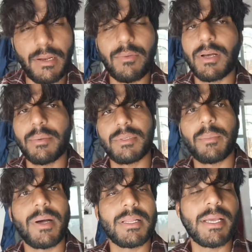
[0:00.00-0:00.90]
मतलब वहाँ
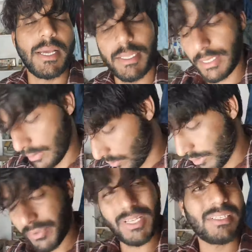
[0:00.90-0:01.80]
से बांध के आए थे
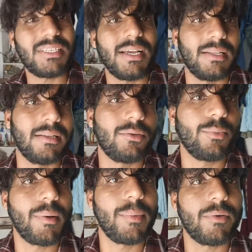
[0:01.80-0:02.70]
जो विदेश से आया था
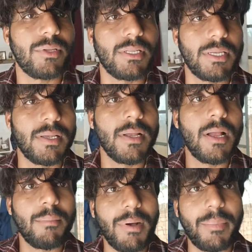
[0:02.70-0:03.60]
तो पापा को दी थी
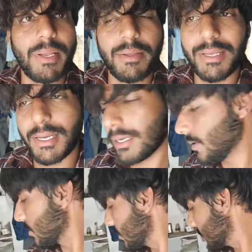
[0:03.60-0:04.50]
पापा ने क्या
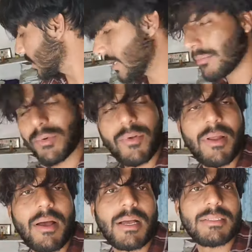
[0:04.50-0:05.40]
किया बेटा मैं
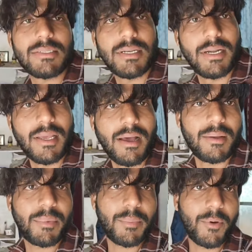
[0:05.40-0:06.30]
बोला आज घड़ी
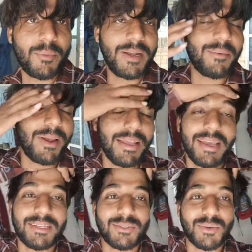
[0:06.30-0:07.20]
पापा को मैंने बोला
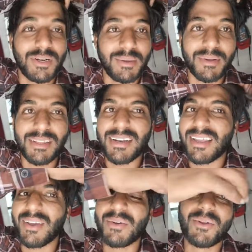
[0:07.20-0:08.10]
कि आज तो घड़ी बंद
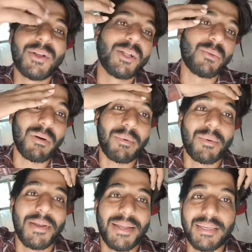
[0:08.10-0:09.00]
रखी हो पापा
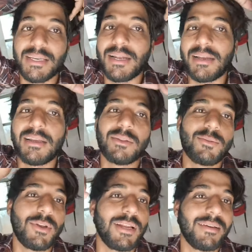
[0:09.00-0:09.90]
बोले कि ये ले
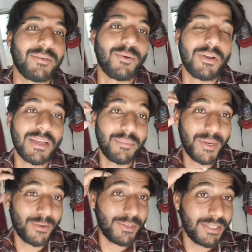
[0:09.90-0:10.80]
तू ले ले खोल के
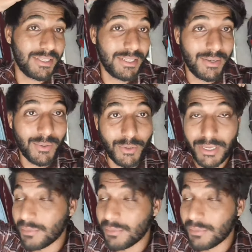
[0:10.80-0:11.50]
मेरे को दे दी थी और